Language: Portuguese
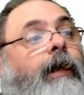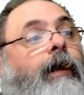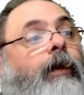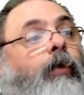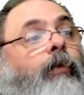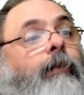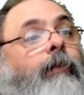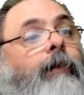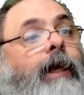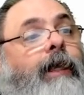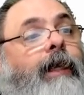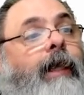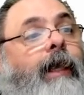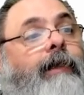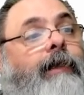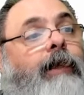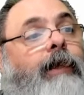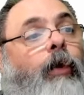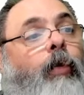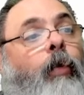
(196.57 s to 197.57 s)
uma
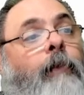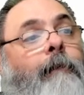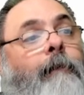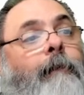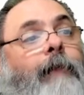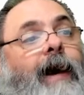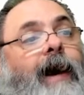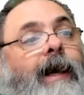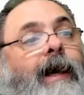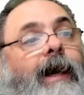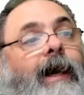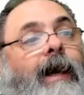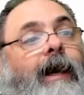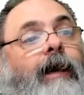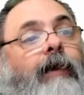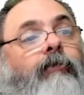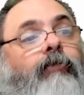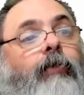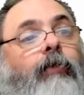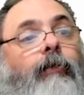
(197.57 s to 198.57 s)
queda
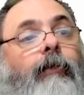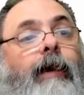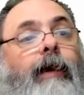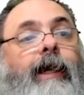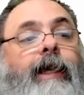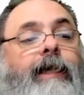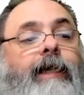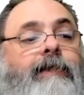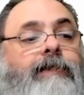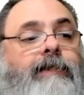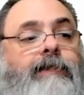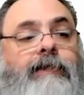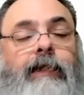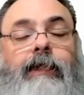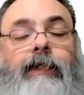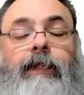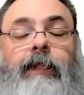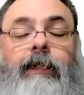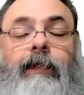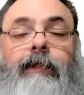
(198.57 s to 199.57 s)
comparável a essas
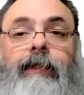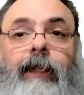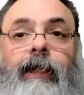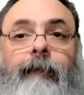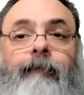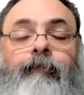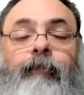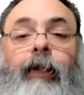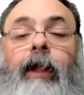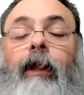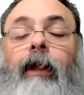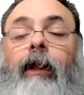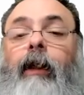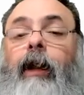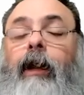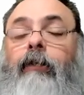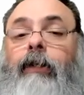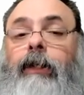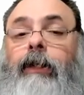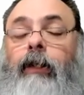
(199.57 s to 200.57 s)
aqui, tá?
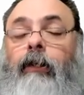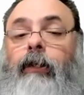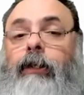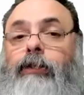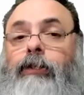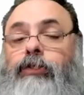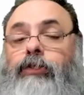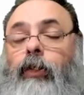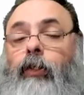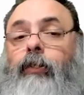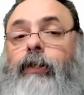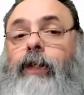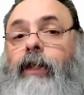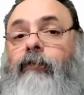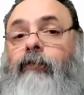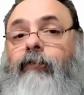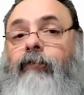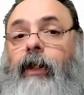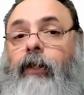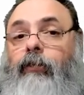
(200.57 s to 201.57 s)
Agora, olha só, o que,
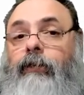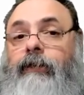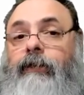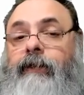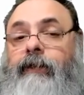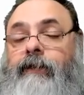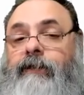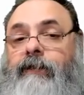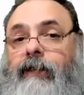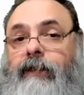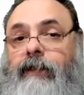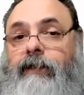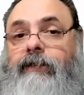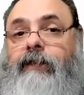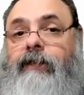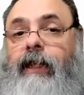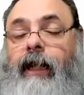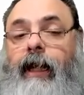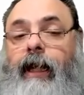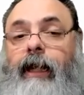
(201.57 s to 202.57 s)
que vai acontecer
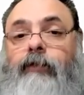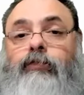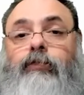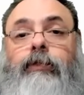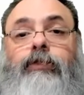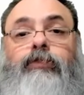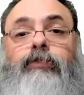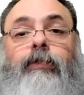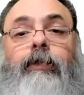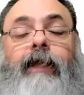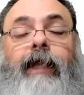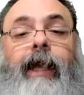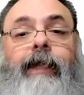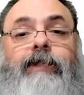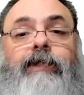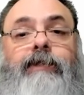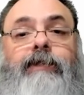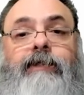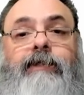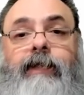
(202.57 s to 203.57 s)
nesse caso? Isso quer
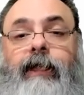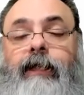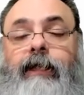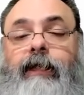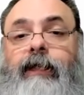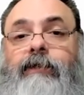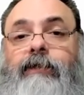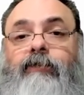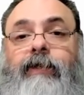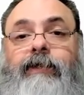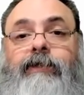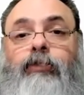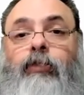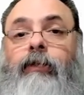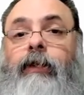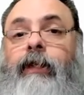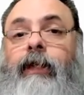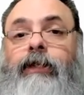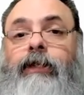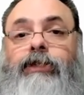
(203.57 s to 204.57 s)
dizer que esse vai ser
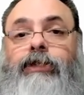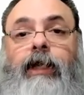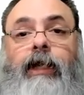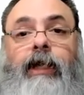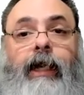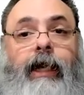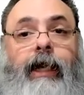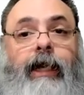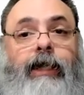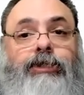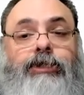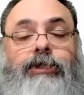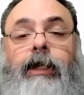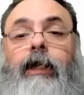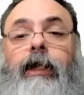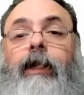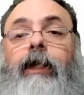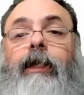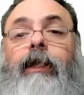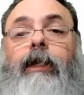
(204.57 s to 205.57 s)
um grande crash
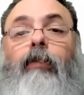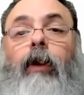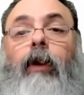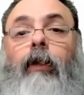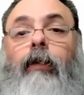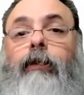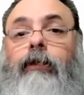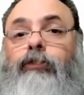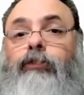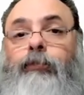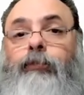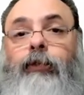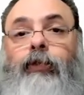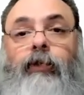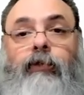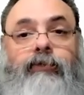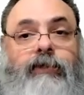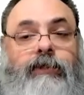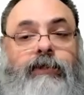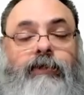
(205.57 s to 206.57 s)
igual a de
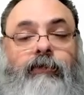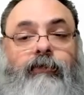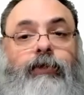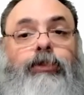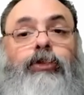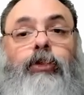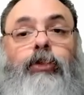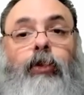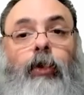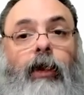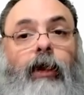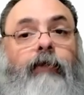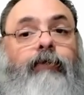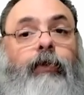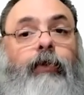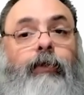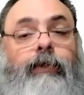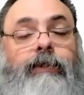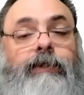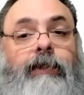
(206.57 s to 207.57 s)

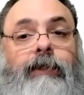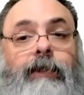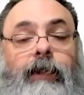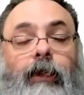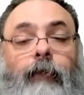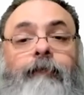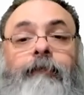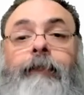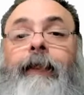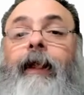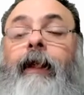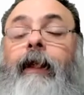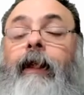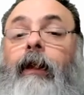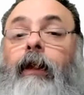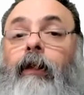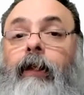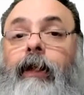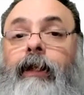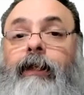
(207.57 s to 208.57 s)
1929, coisa e tal?
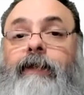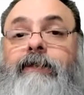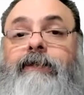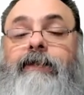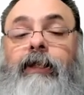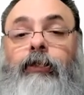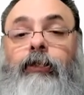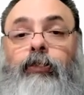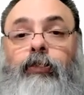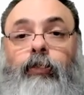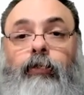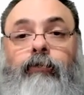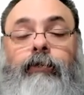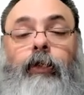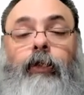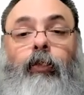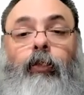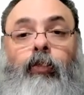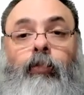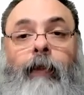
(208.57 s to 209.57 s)
Olha, sem
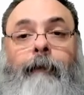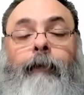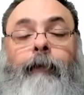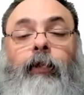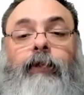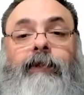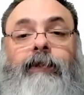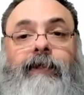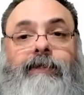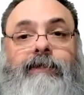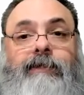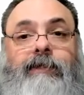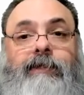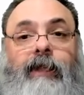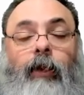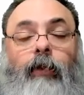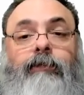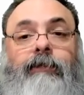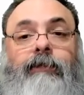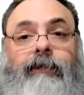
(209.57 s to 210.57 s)
dúvida alguma,
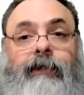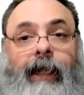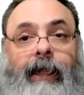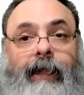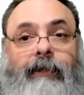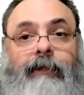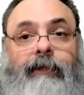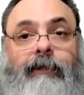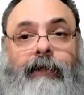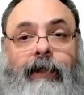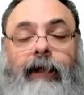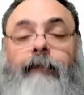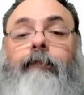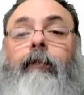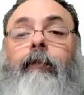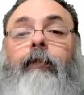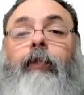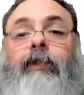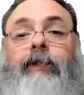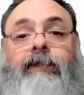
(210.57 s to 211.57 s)
potencial tem, tá?
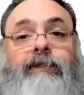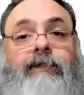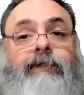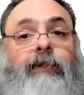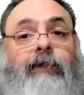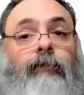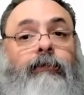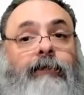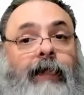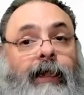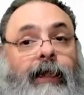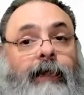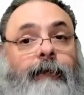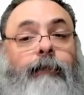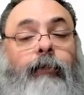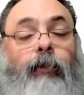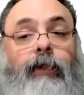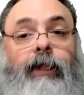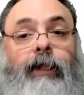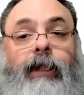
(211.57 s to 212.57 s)
Potencial tem
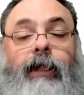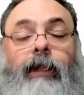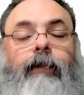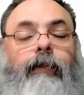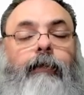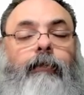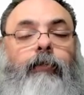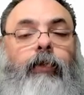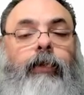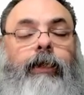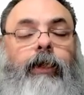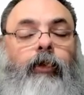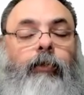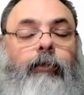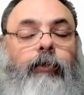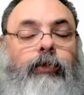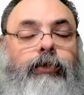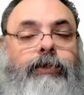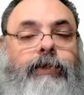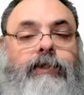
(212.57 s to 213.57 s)
por quê? Porque,
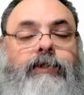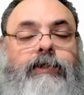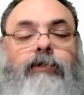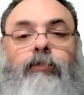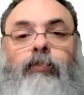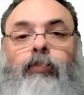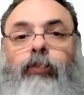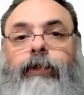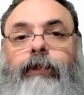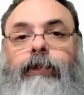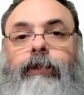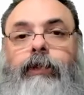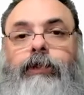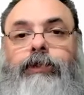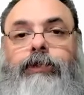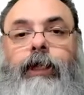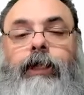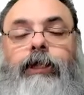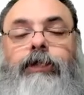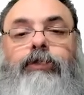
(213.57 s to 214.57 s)
como eu disse, muita
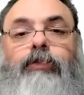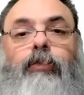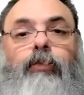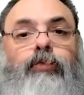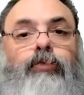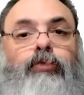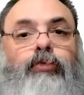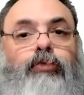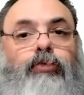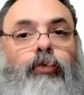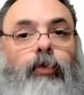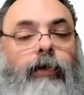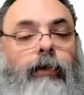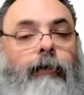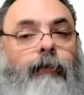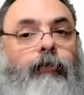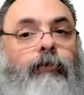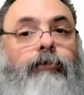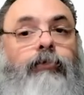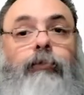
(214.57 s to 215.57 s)
gente
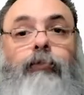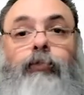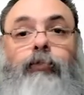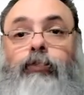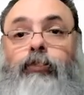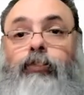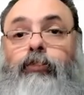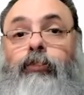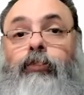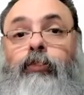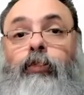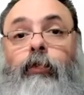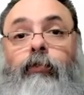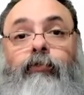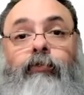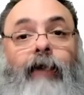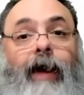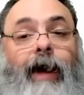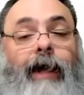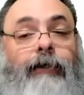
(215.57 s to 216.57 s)
usou, muito, muito
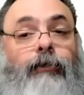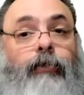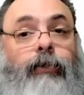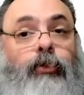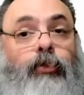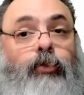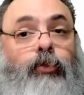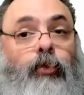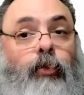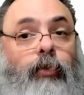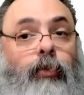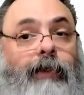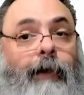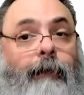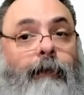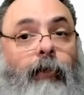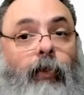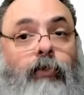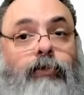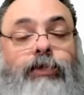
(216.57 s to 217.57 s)
novato entrou na
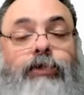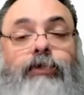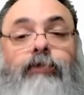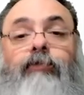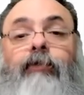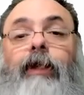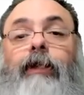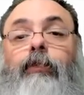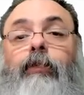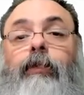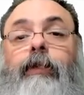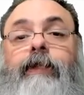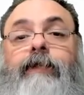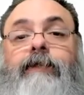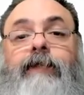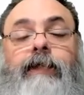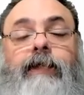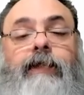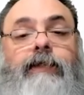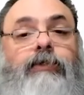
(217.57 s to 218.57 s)
Bolsa de Valores
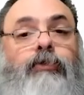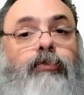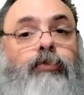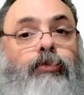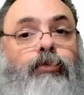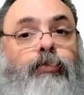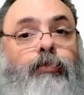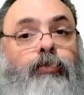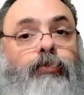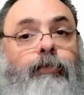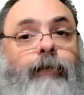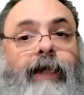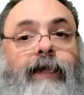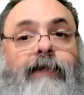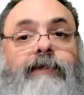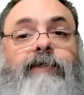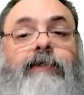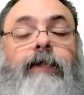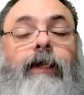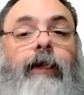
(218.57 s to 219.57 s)
aí nesses últimos
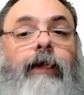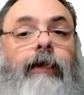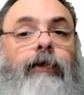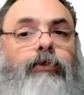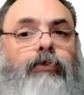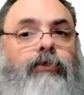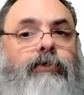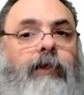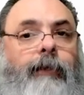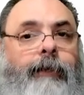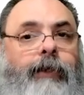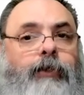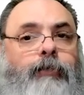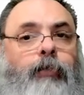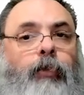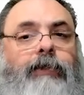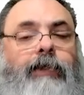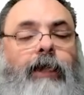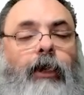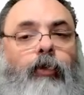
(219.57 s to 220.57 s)
meses, justamente
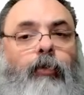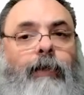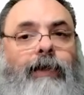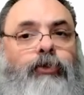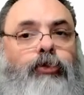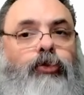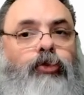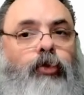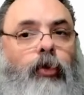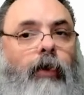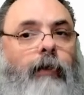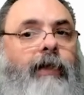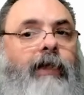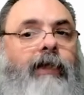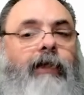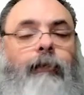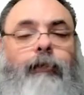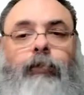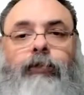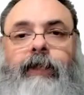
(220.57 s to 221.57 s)
por estar com uma sobra,
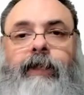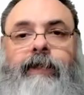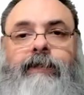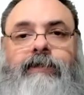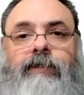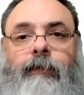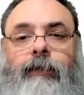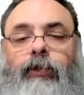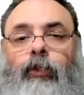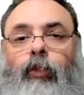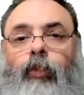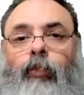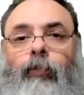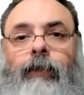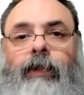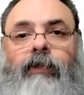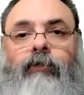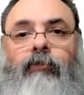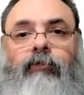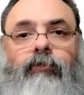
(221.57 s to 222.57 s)
né? Por ter recebido algum
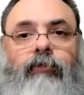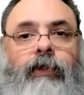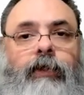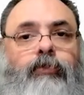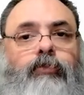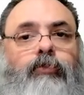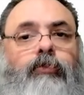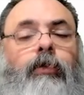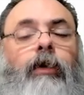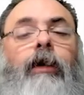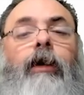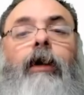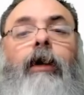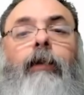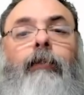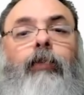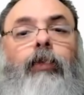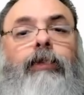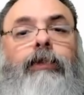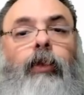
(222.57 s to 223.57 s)
benefício,
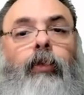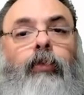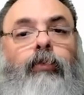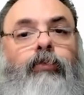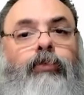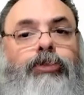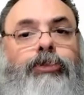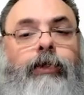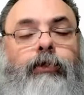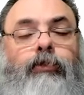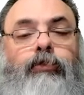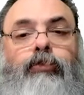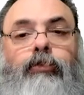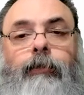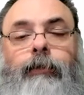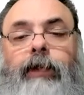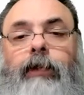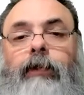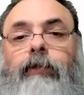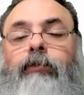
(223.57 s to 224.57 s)
por ter algum dinheiro
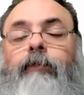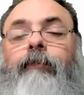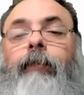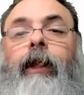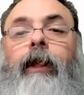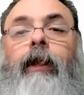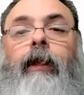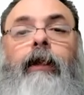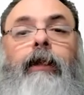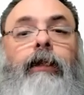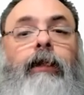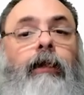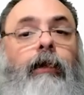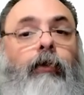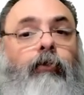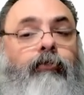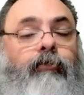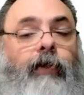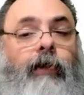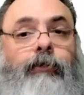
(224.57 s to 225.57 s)
sobrando. E
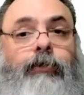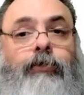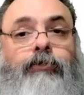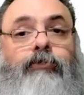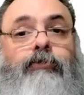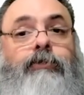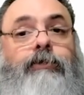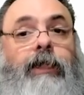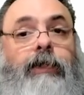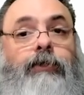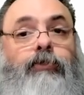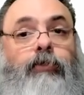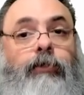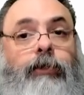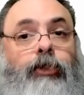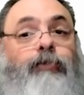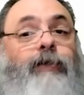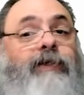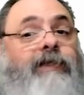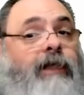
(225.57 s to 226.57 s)
eu falo isso dos Estados
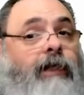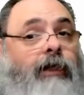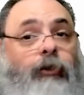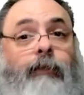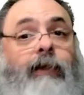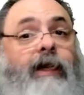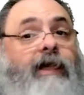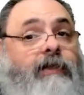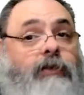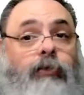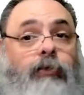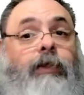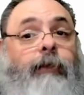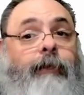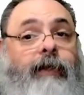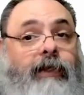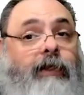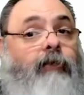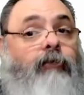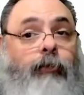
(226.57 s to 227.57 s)
Unidos, mas aqui no Brasil
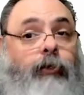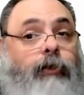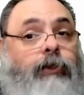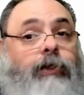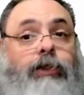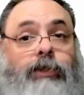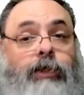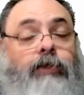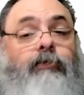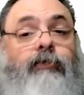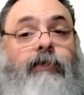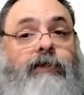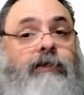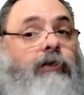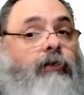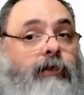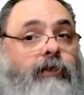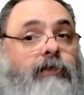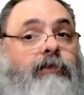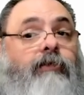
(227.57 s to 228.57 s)
também teve muita gente
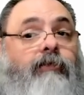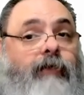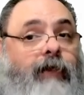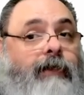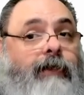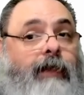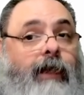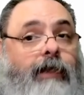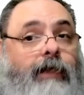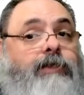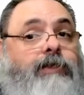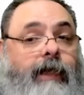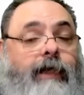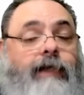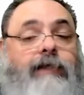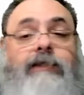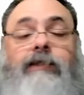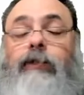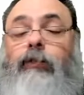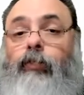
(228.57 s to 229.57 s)
fazendo isso, a verdade é
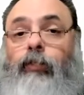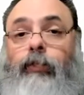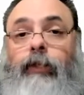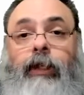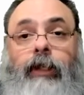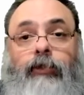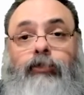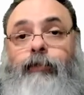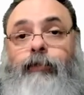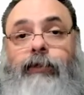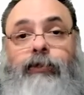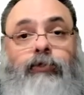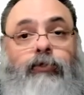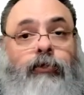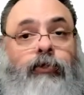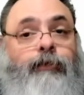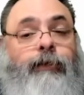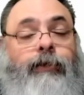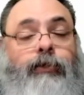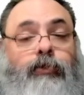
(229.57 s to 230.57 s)
essa. Eu conheço
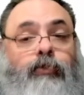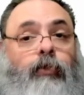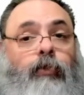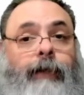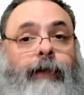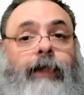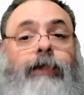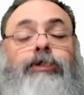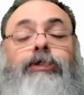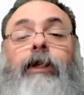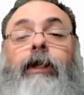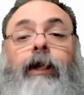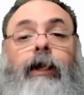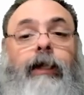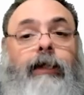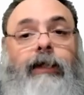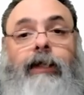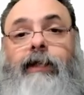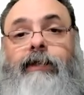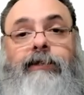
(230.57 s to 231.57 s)
pessoas pessoalmente
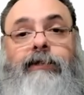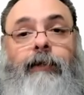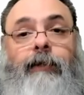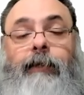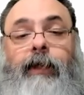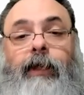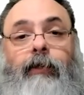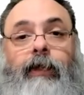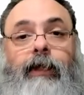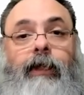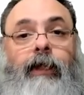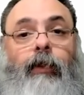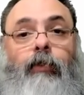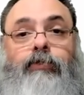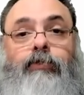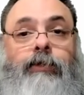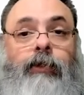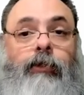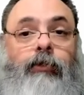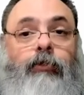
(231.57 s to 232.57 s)
que receberam aquele
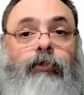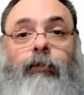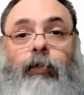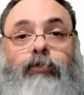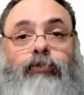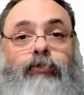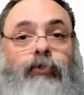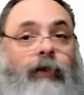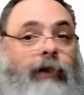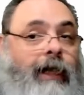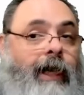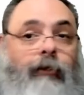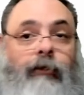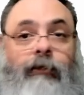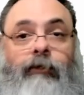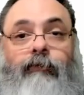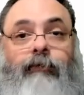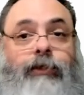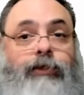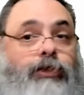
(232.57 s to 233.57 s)
auxílio do Bolsonaro
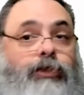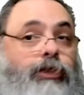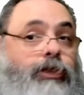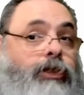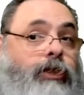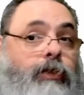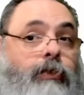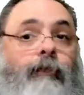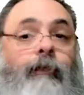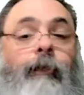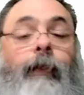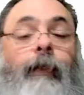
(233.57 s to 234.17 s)
e investiram.